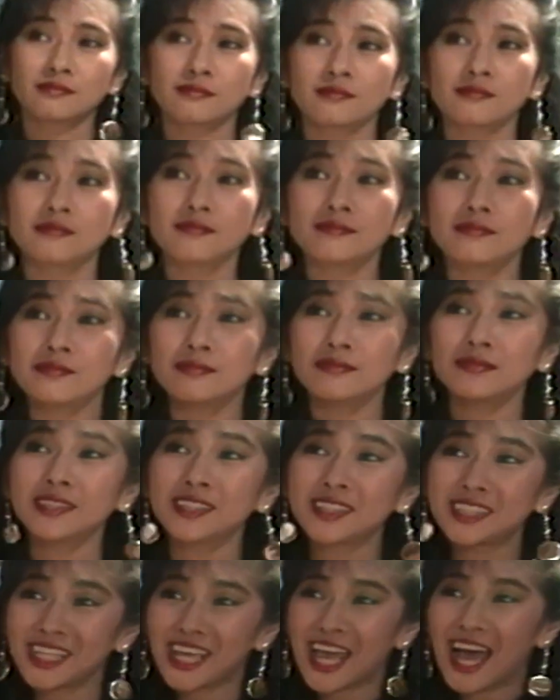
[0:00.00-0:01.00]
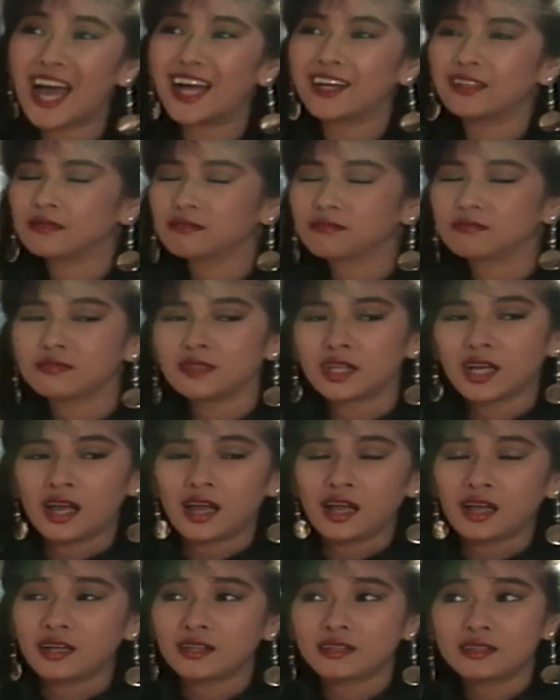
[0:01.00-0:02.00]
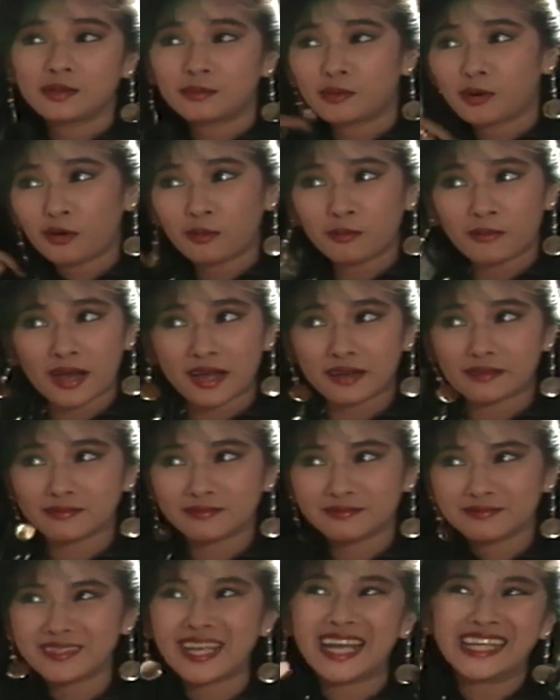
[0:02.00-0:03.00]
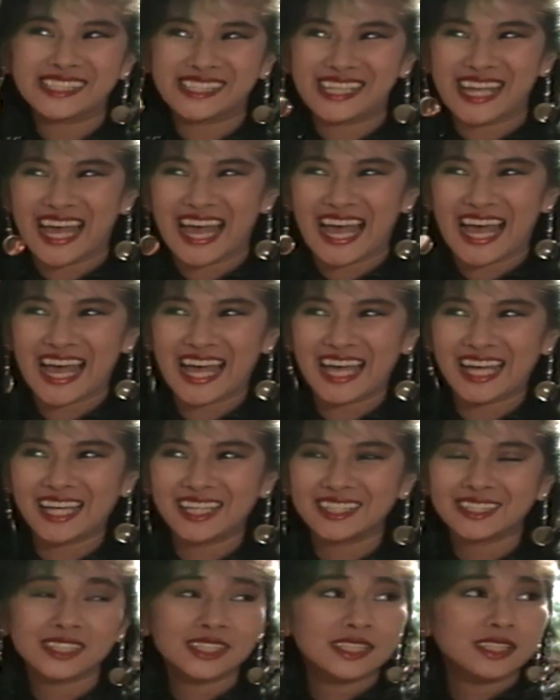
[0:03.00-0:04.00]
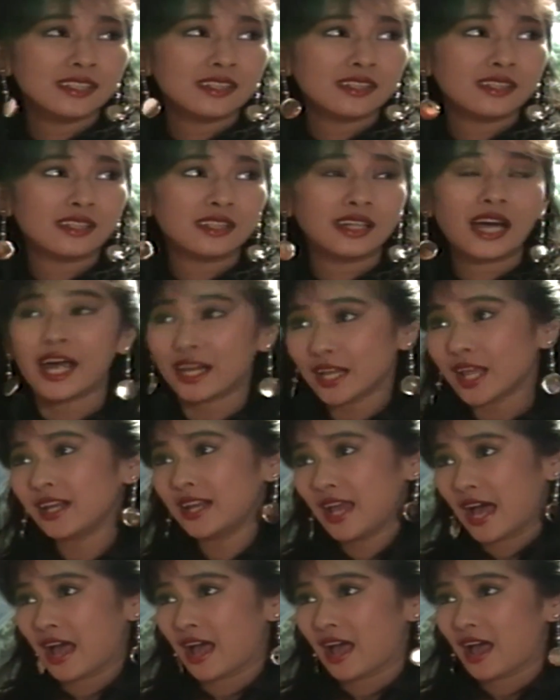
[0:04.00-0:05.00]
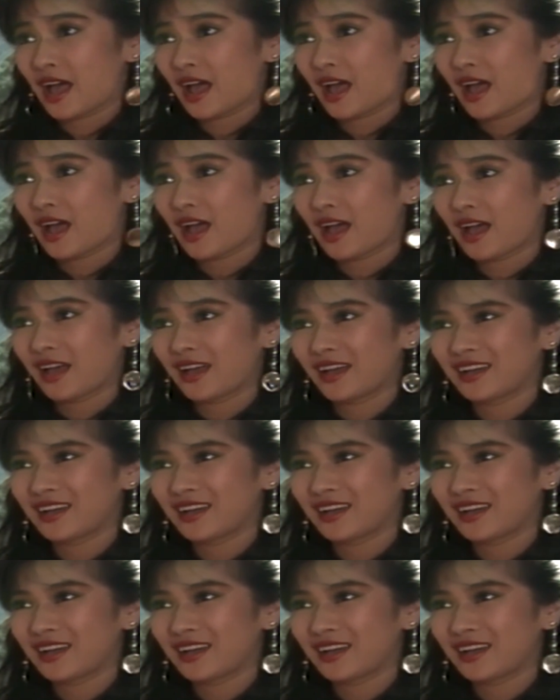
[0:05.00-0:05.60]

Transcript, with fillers: Siang. Siang. di belum, Mbak. Biasa. Oh, hari ada ada